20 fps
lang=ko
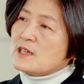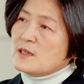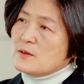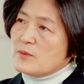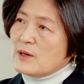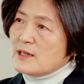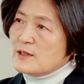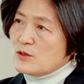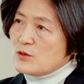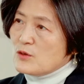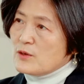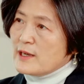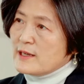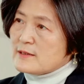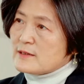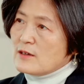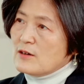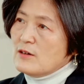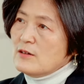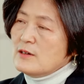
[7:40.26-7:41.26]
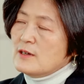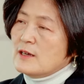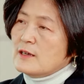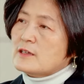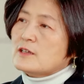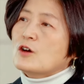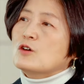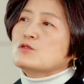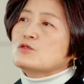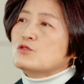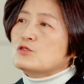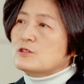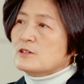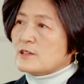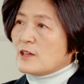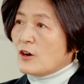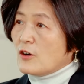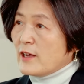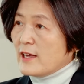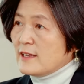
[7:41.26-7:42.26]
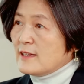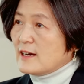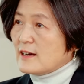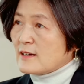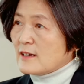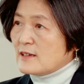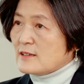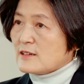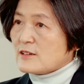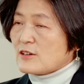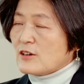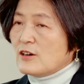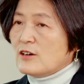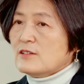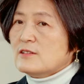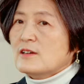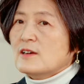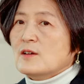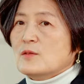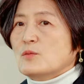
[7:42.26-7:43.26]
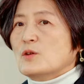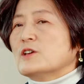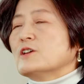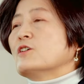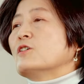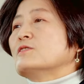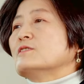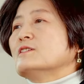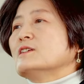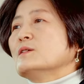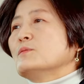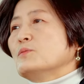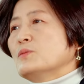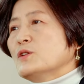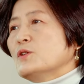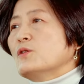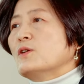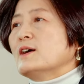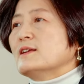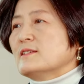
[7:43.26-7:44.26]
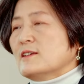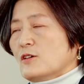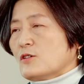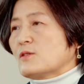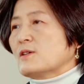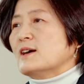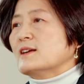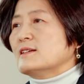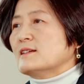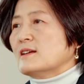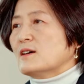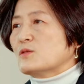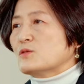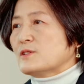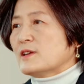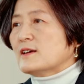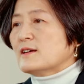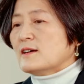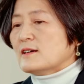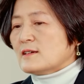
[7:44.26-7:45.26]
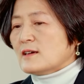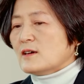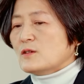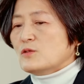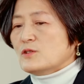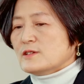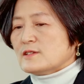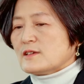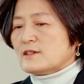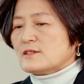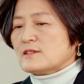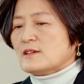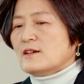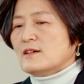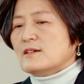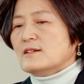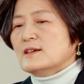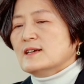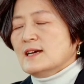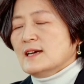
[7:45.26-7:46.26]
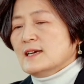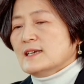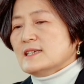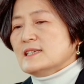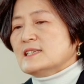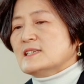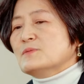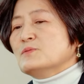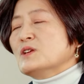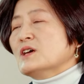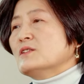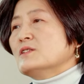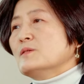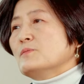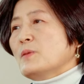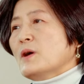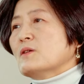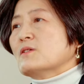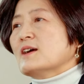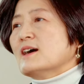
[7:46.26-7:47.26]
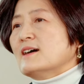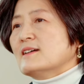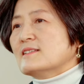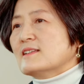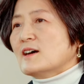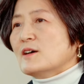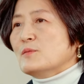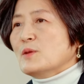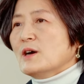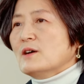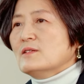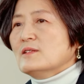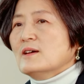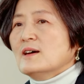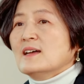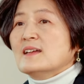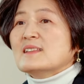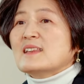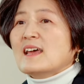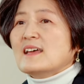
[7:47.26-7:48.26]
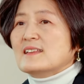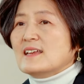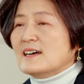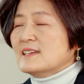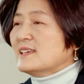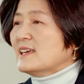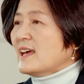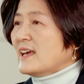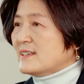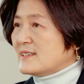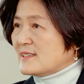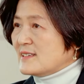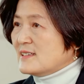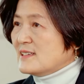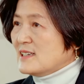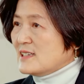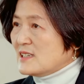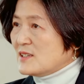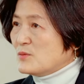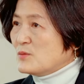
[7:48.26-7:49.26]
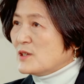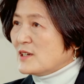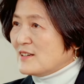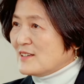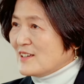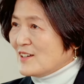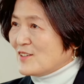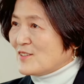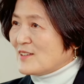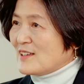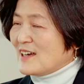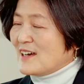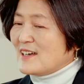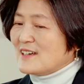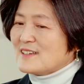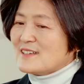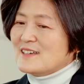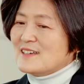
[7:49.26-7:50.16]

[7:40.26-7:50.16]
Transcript: 기반으로 해서 연구를 더 해나가는 예. 것. 뭐 이것들이 필요한 역할이라고 생각하고 있어서 20년을 평가한다면 대단히 애쓴 20년이었다.